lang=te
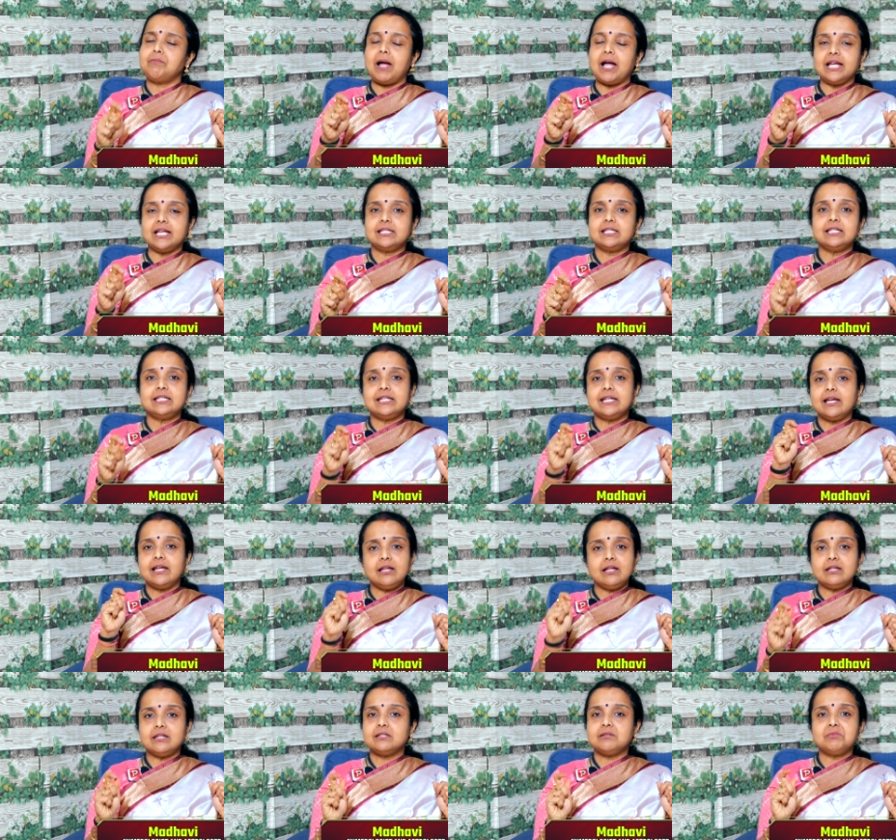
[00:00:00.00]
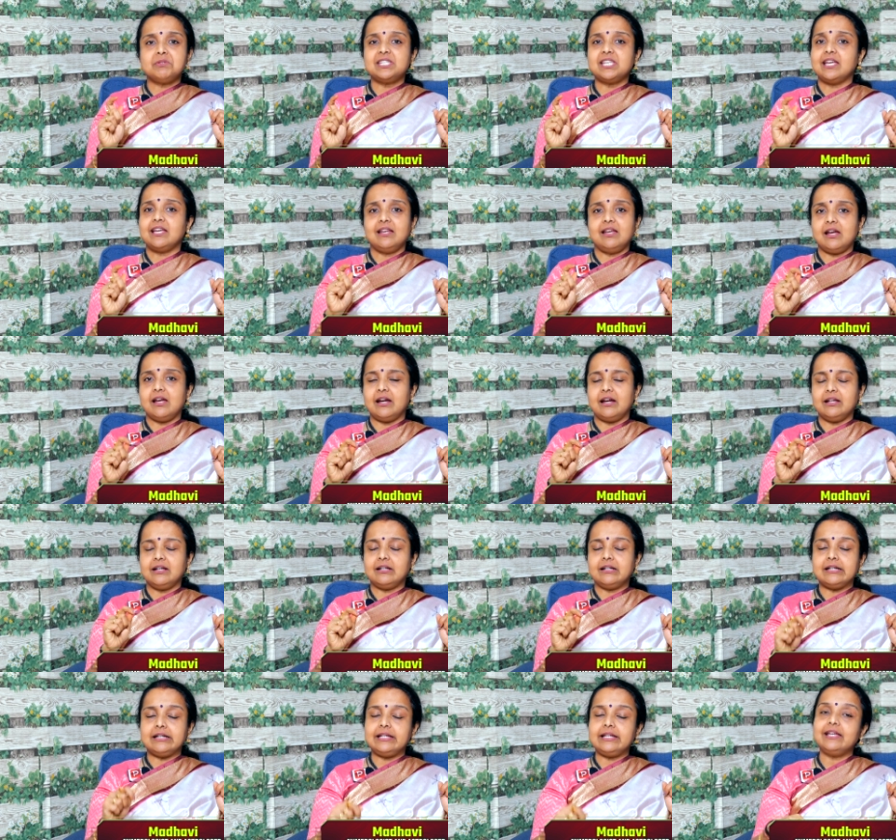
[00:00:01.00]
పాయసం చేయాలా కిస్మిస్ చేయాలా అని
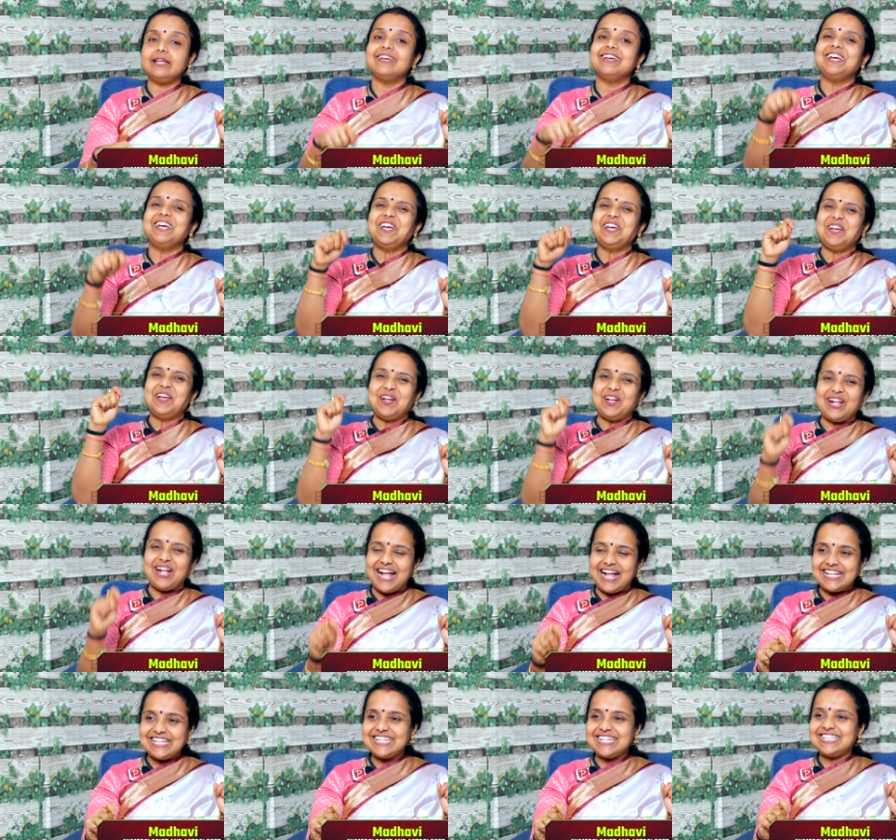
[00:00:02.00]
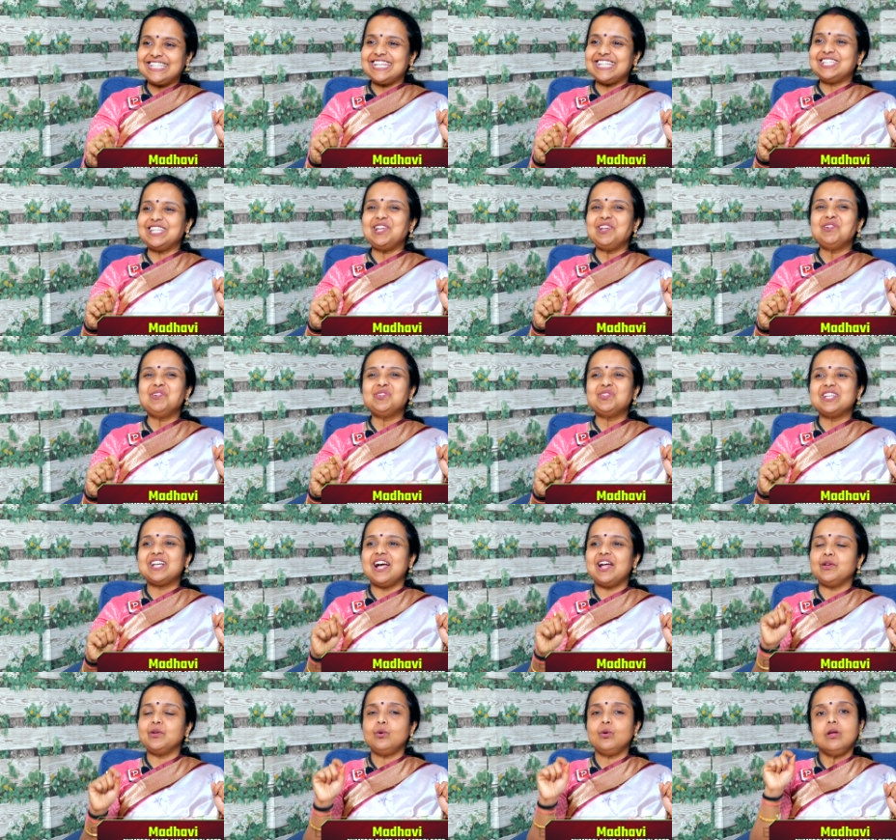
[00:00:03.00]
అడగండి క్యాచ్ చేసేసి
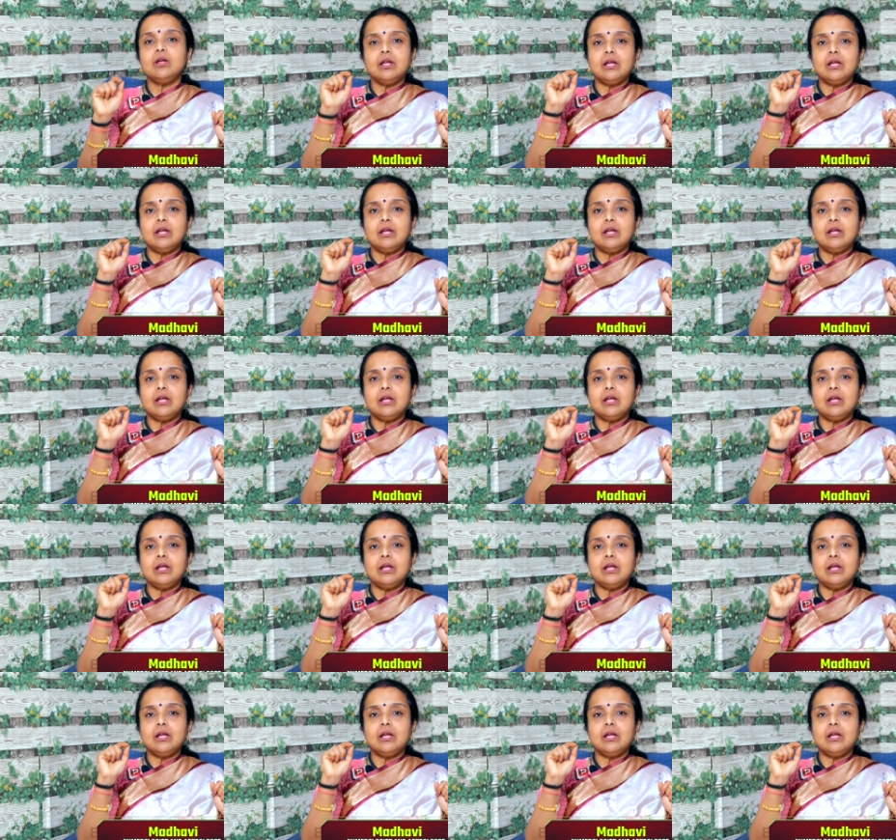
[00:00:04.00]
లూజ్గాను